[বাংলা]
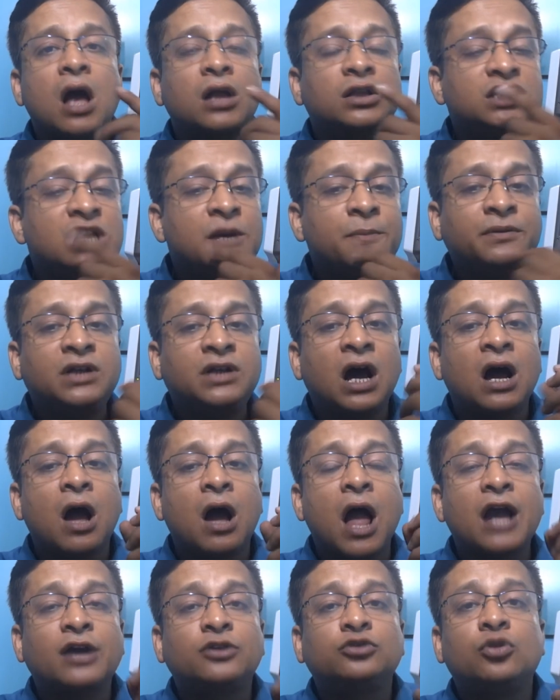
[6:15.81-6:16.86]
জিপটা
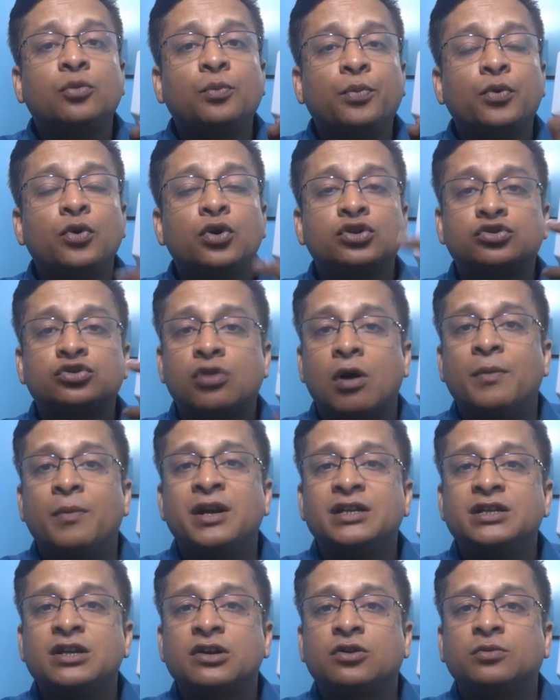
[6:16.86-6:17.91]
একদম পুরো স্ট্রবেরি
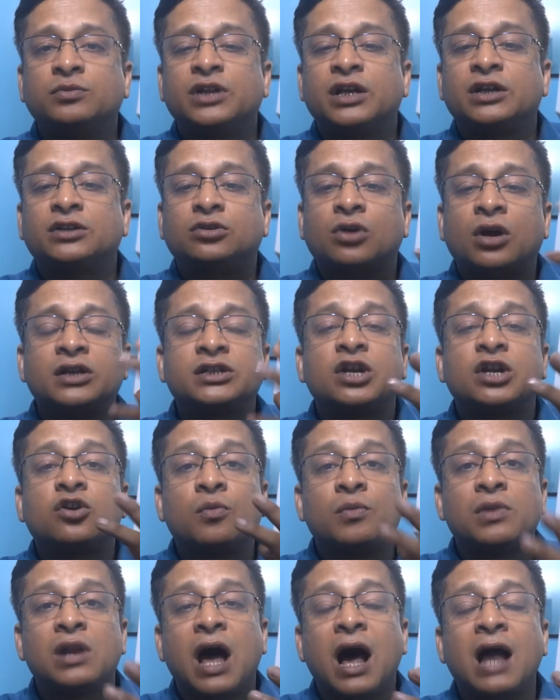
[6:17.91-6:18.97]
যেরকম দেখতে হয় সেরকম
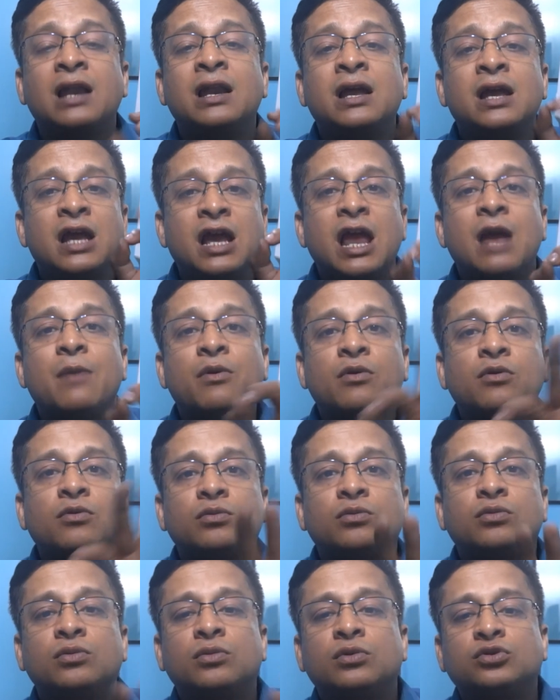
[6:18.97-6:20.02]
লাল এবং
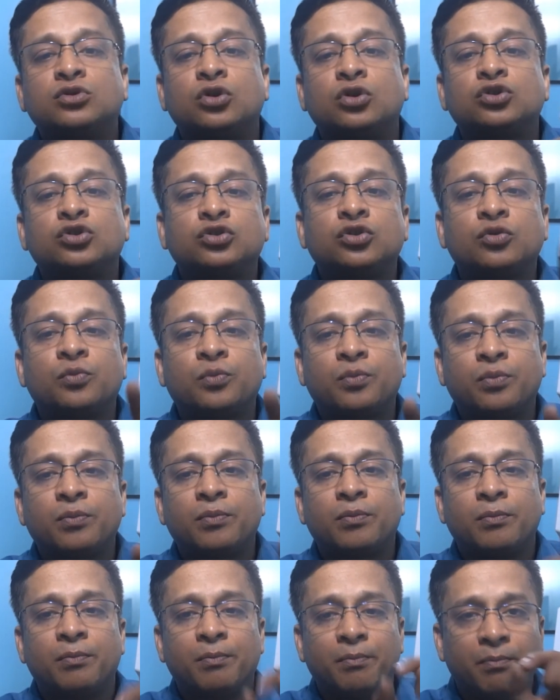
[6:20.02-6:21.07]
ছোট ছোট
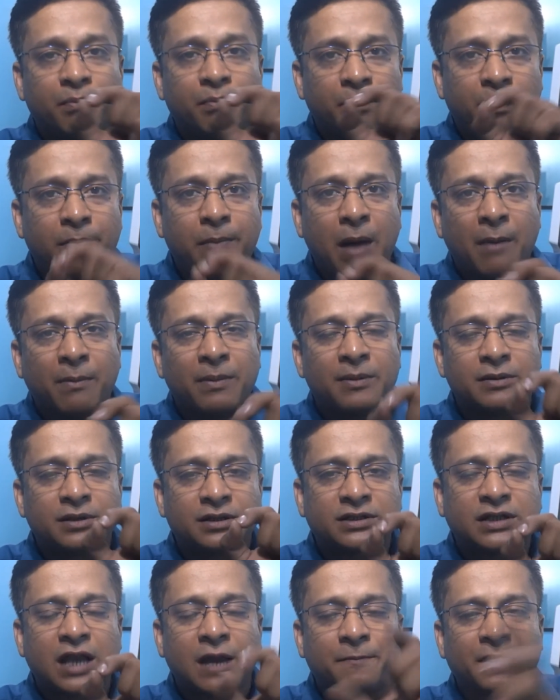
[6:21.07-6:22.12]
বাবলস
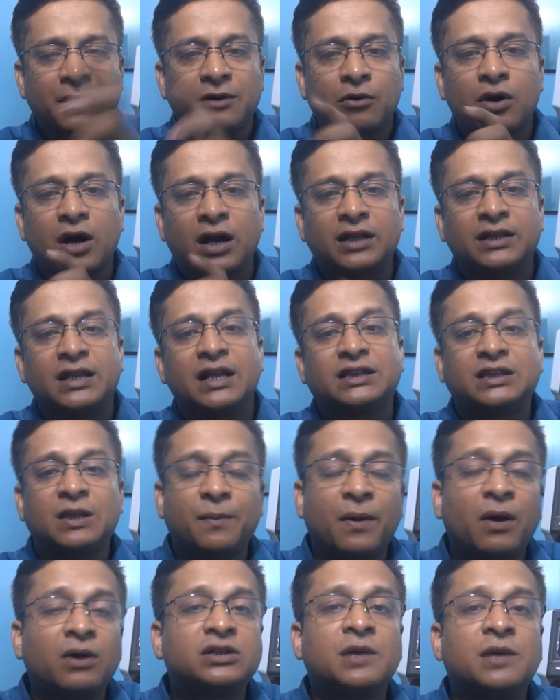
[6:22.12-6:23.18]
টাইপের ওখানে দেখতে
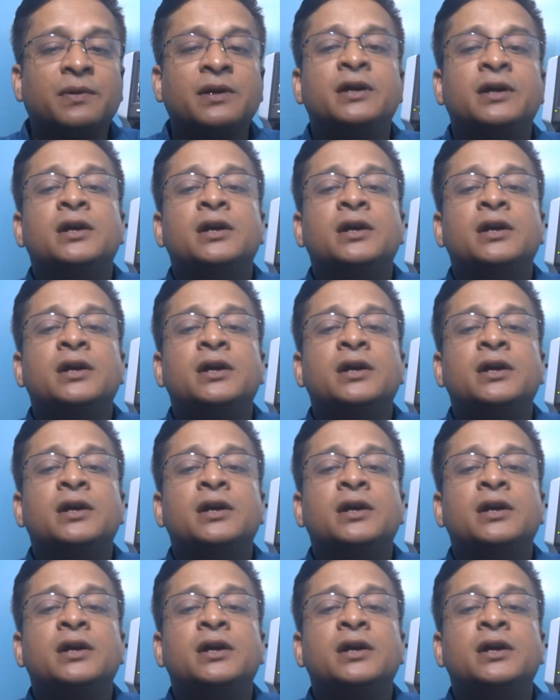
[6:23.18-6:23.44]
পাওয়া যাবে